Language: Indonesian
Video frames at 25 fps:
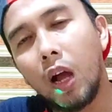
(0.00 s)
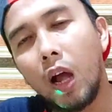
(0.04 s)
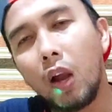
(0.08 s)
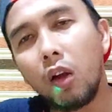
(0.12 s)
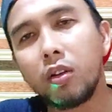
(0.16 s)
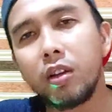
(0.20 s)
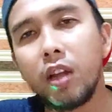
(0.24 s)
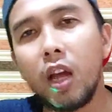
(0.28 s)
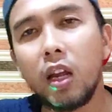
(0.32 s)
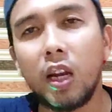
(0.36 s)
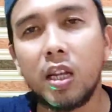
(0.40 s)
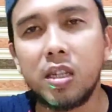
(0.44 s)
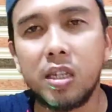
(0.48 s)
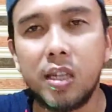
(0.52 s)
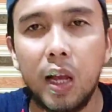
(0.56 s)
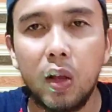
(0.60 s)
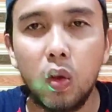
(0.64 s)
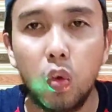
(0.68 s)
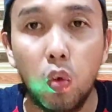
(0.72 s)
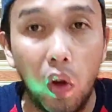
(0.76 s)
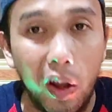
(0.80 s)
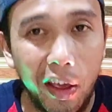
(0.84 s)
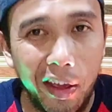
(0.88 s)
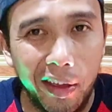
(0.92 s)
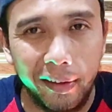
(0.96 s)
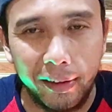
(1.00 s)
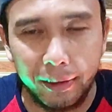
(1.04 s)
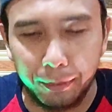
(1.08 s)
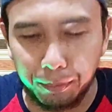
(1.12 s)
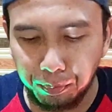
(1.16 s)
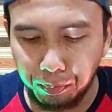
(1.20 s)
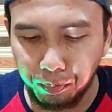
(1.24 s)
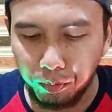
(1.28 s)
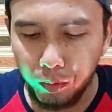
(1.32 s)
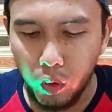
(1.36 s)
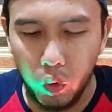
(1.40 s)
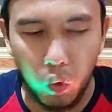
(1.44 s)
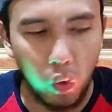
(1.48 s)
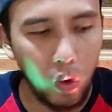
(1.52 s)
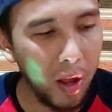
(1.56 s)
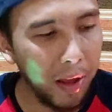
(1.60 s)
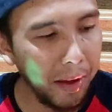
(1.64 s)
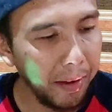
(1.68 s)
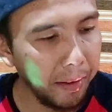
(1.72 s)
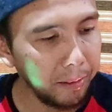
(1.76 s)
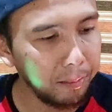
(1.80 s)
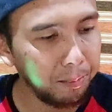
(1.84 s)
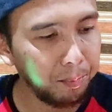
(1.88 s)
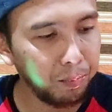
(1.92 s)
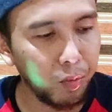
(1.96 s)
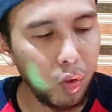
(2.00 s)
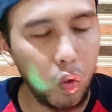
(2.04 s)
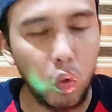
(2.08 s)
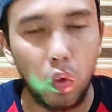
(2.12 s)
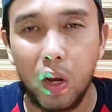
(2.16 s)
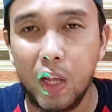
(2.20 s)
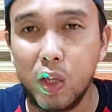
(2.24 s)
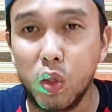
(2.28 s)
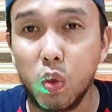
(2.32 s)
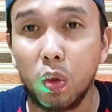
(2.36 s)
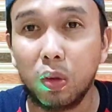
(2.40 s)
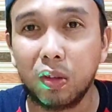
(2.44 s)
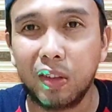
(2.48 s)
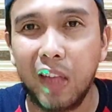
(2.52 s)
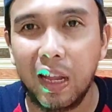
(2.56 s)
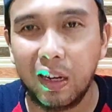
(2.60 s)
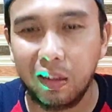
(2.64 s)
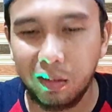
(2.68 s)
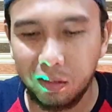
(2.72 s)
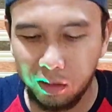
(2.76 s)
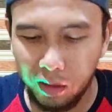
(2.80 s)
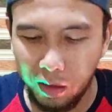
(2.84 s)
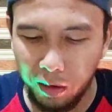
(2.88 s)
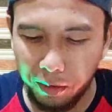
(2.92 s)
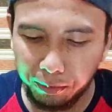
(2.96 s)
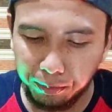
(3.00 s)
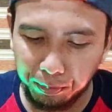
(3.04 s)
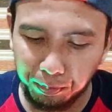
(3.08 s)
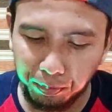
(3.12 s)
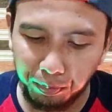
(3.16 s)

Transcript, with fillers: Kalau dia rasa gulai, gula ya, gula sultan.